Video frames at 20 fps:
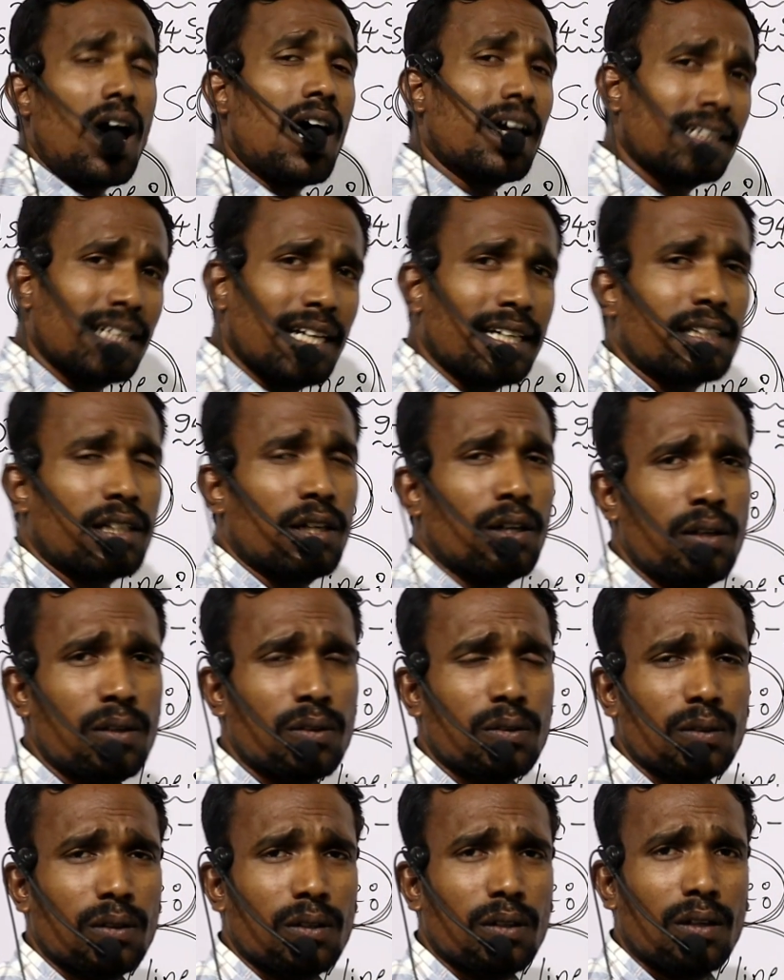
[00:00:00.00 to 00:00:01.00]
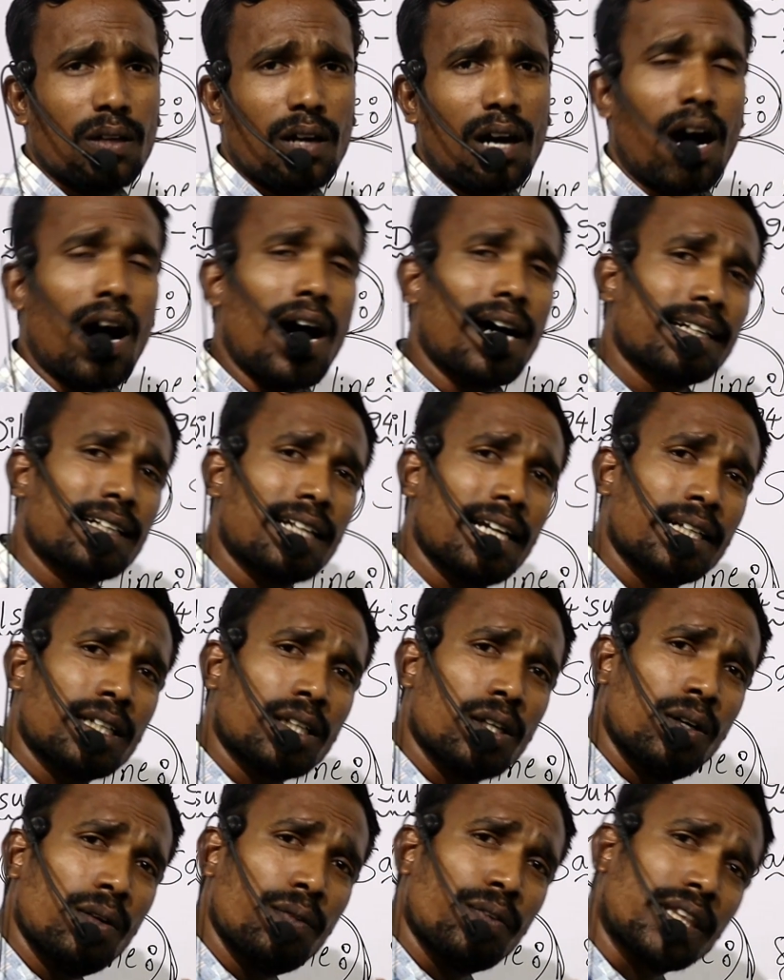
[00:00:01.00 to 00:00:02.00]
ఆన్లైన్లో
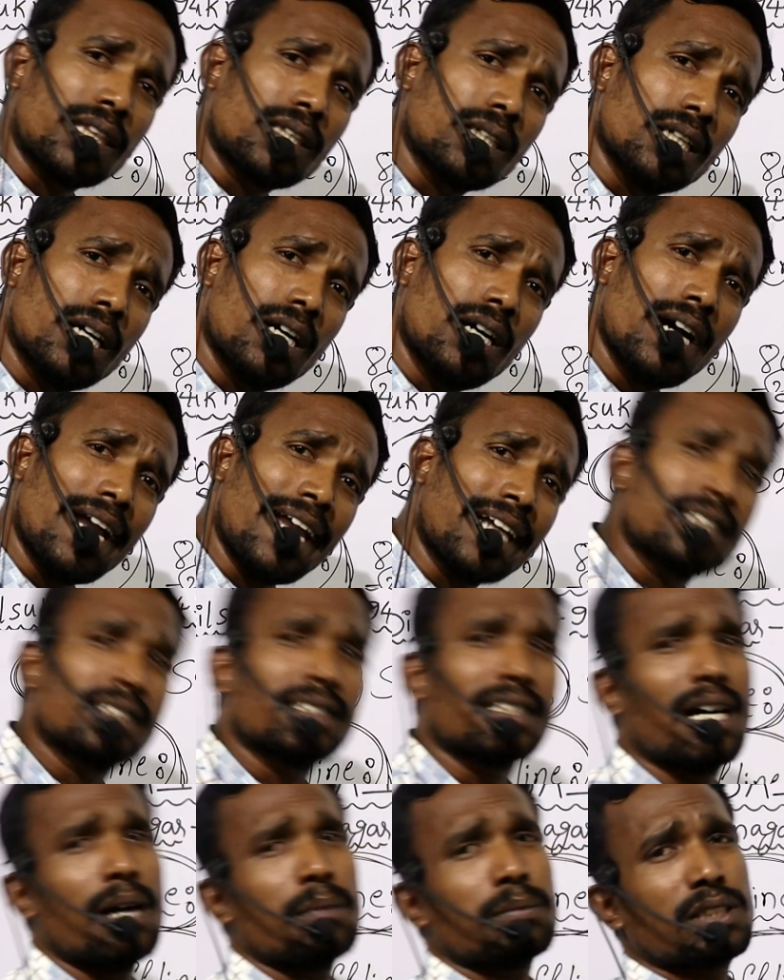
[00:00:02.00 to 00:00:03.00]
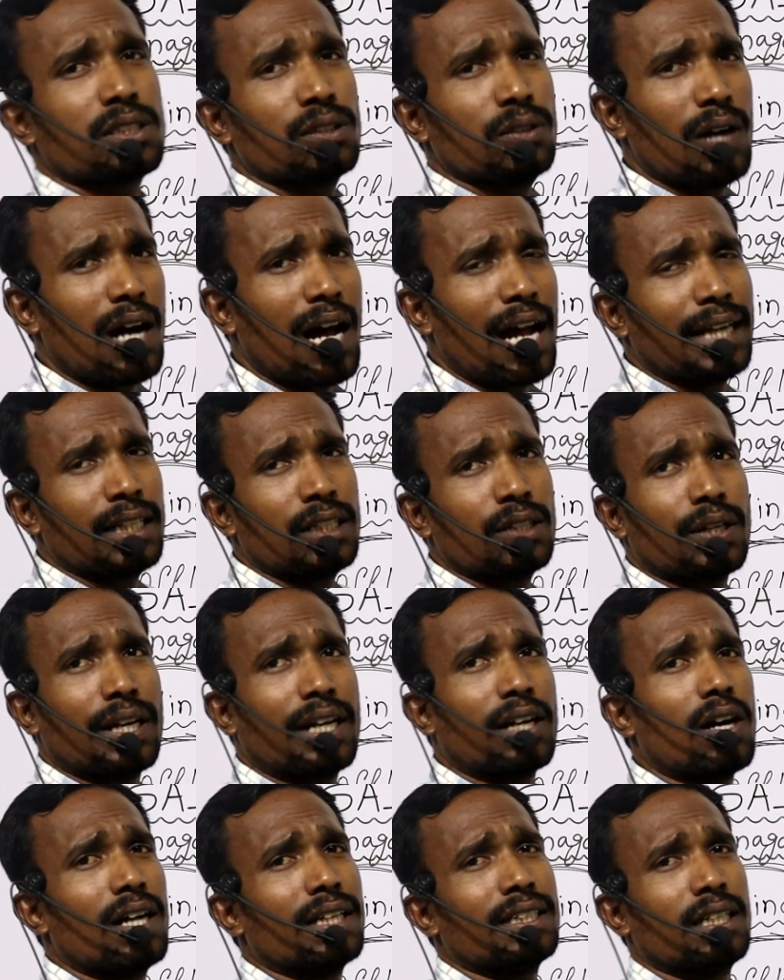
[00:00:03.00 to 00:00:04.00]
ఆన్లైన్లో విత్ ఎగ్జామ్స్ అండ్
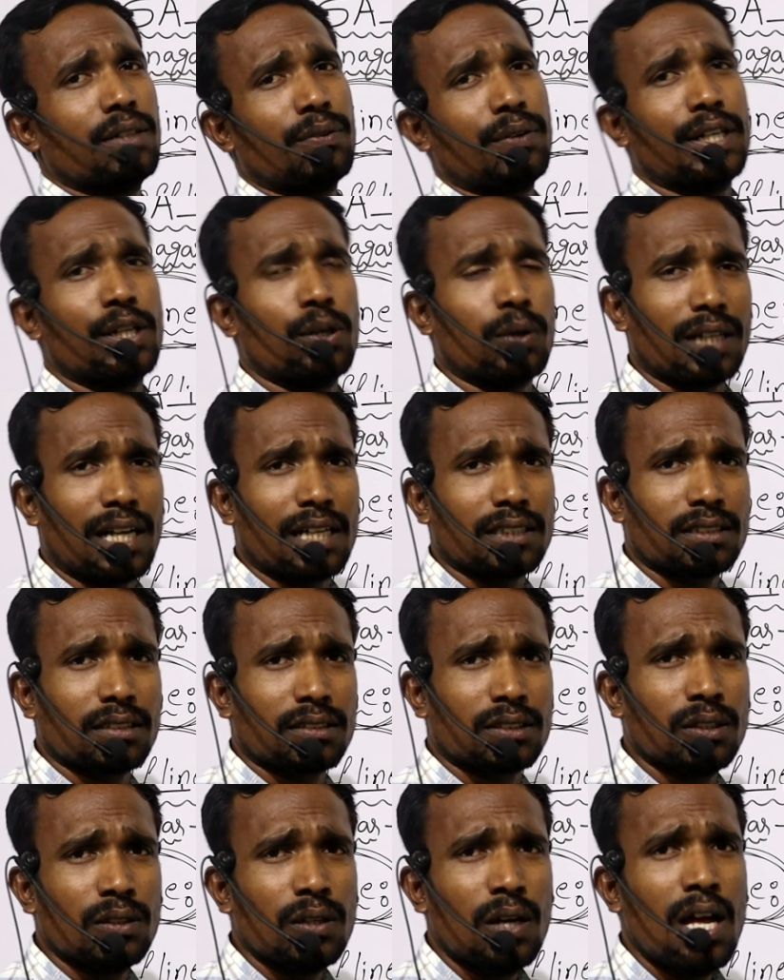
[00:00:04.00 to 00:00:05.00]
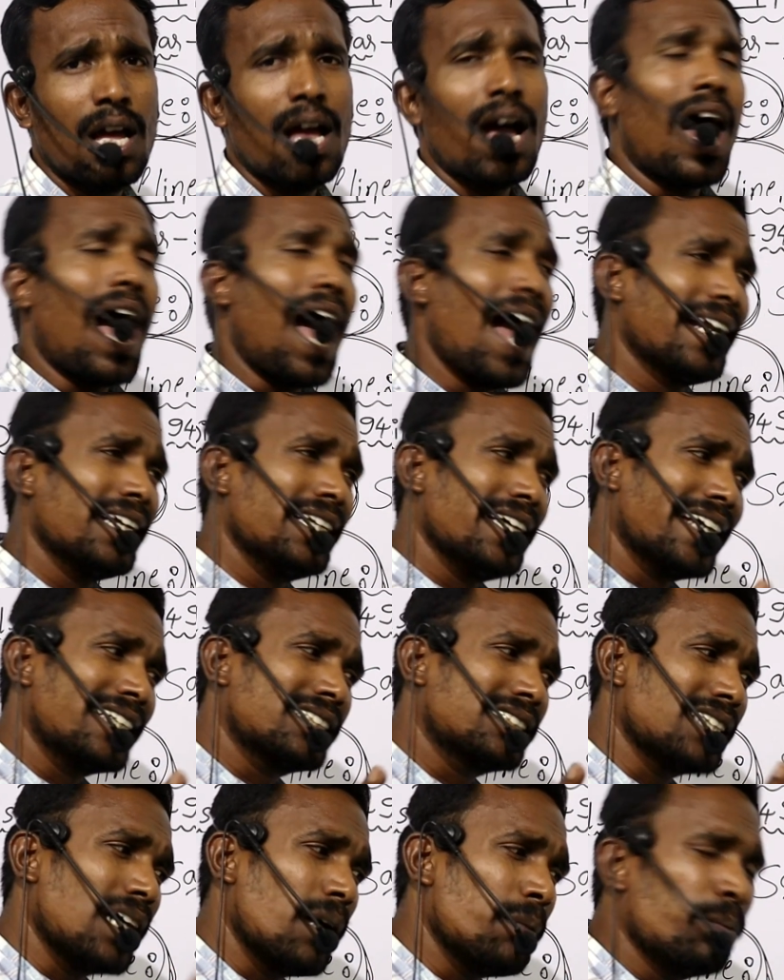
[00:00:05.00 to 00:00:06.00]
రికార్డెడ్ వీడియో క్లాసెస్ అండ్
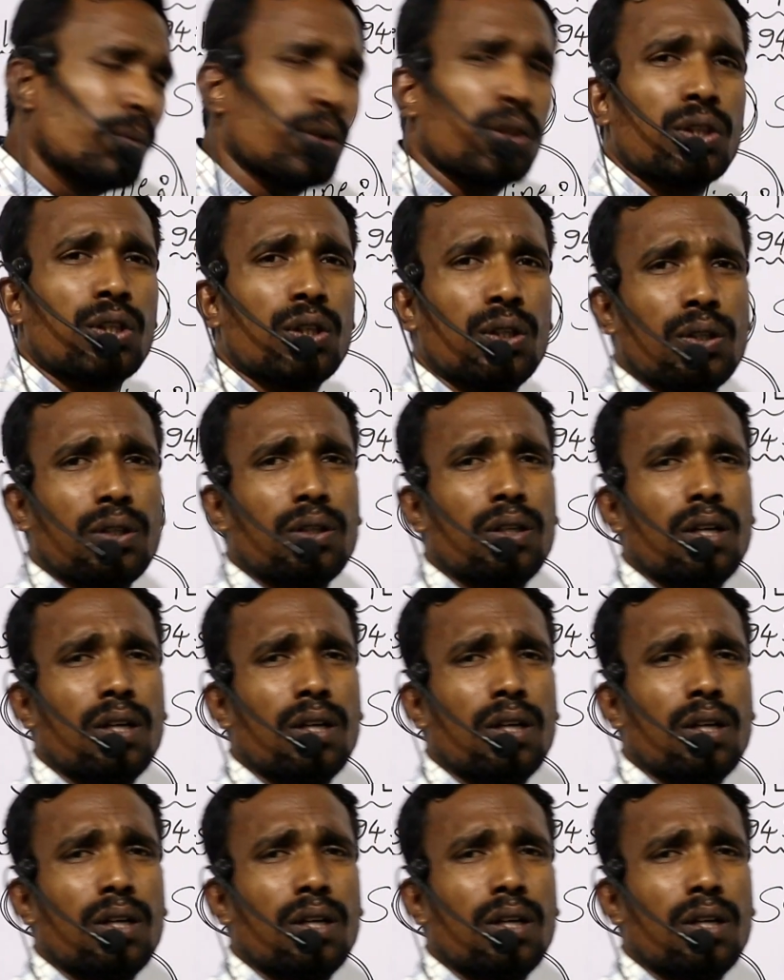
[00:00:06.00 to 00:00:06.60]
ఎగ్జామ్ ముందు